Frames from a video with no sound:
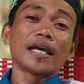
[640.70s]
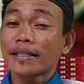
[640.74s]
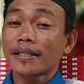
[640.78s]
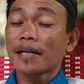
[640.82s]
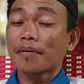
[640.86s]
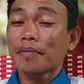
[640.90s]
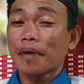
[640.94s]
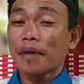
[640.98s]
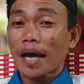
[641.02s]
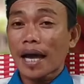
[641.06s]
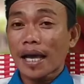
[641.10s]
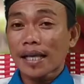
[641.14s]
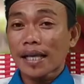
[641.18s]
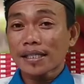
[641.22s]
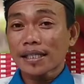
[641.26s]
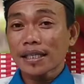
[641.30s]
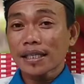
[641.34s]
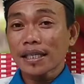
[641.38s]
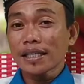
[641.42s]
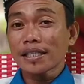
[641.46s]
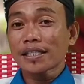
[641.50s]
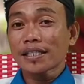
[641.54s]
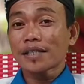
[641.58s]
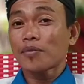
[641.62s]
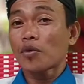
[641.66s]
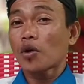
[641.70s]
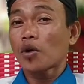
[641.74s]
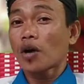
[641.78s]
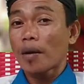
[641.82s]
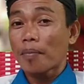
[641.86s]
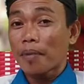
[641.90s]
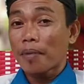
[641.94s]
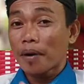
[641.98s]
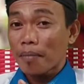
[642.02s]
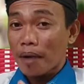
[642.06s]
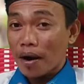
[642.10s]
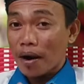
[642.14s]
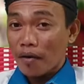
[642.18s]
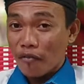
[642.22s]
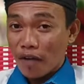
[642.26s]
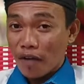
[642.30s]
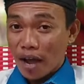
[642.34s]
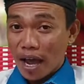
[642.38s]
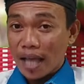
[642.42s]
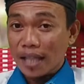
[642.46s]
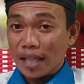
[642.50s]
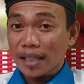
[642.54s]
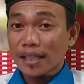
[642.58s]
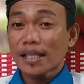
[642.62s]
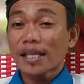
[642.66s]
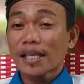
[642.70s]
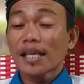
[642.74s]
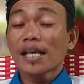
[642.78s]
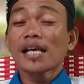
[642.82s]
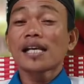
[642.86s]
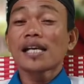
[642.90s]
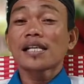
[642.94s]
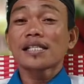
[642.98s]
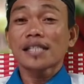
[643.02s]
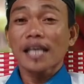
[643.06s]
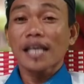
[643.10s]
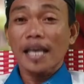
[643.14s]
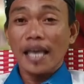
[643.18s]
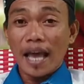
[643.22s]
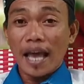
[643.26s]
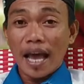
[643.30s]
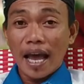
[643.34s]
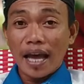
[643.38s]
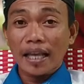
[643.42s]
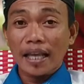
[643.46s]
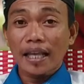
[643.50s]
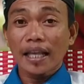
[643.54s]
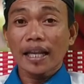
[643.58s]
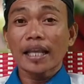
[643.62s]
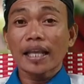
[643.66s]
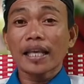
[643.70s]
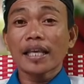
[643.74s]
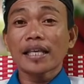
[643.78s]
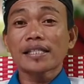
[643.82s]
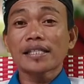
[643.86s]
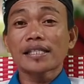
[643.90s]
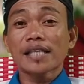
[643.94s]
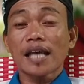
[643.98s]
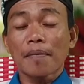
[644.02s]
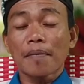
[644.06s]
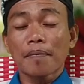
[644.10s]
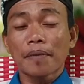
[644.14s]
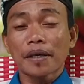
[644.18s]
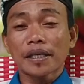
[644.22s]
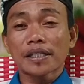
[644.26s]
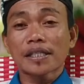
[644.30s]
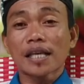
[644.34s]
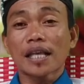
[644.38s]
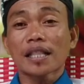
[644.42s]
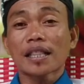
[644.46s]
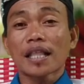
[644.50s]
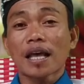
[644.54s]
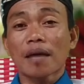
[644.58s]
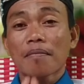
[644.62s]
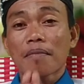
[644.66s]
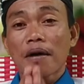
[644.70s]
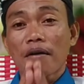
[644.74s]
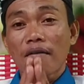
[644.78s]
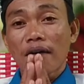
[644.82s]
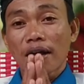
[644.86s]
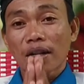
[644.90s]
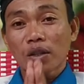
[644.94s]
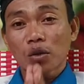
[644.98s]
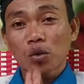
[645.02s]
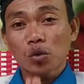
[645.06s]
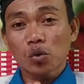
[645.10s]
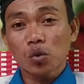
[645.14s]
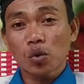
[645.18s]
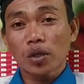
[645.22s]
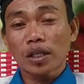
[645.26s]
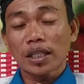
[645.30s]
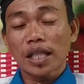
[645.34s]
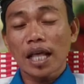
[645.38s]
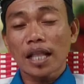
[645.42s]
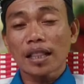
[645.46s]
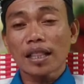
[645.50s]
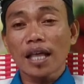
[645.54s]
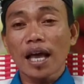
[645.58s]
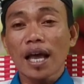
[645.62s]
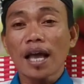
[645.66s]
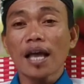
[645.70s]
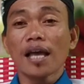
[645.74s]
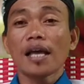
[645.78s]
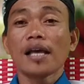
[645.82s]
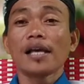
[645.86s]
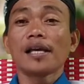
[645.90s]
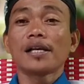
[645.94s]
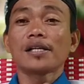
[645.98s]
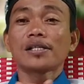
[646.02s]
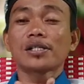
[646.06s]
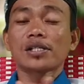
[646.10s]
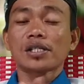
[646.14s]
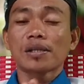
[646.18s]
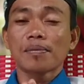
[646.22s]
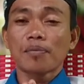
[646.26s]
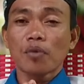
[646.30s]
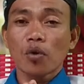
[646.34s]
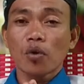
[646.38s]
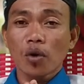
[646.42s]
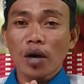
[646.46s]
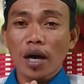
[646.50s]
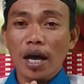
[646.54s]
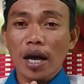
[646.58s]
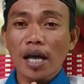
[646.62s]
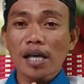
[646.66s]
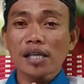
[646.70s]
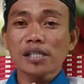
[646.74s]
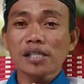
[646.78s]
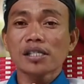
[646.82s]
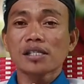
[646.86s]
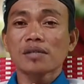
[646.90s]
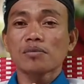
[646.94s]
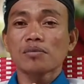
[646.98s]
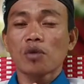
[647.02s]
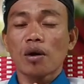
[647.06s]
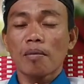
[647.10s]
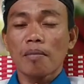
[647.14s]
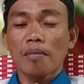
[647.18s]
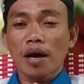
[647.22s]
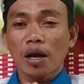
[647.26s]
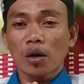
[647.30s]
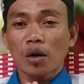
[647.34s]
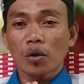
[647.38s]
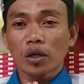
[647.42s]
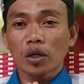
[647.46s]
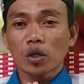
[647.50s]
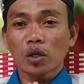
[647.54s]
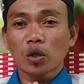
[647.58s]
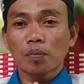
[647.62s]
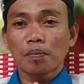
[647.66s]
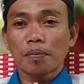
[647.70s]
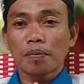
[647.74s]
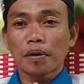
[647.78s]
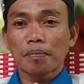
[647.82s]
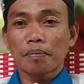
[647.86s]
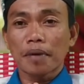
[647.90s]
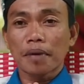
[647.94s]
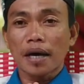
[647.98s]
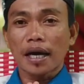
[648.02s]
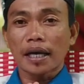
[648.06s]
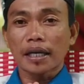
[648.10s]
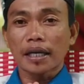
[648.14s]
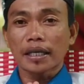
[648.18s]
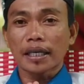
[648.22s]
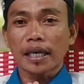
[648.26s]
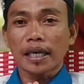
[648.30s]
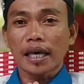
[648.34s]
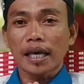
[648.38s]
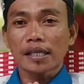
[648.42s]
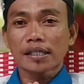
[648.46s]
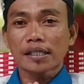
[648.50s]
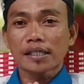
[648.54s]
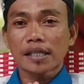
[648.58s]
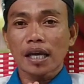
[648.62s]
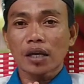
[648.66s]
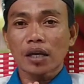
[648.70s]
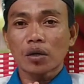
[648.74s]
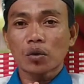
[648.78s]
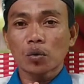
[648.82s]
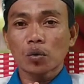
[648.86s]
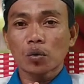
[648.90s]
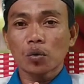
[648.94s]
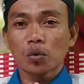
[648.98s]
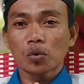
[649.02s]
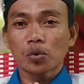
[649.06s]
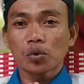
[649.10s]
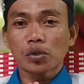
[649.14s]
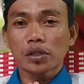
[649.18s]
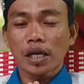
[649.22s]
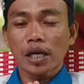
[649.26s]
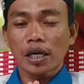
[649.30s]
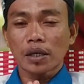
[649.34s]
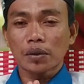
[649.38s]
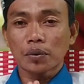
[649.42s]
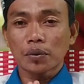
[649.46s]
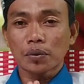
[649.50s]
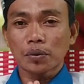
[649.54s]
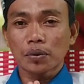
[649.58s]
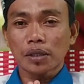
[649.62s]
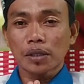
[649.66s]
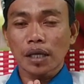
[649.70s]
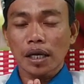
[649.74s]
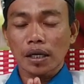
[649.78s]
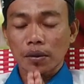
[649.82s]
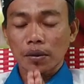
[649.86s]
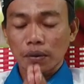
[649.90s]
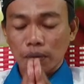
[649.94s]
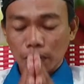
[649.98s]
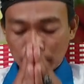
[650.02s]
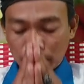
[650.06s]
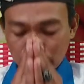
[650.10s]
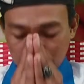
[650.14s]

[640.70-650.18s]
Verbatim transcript: Terima kasih, semoga bermanfaat. Saya akhiri Sabe Sata Bawantu Sugitata. Semoga semua makhluk hidup berbahagia. Sadu, sadu, sadu.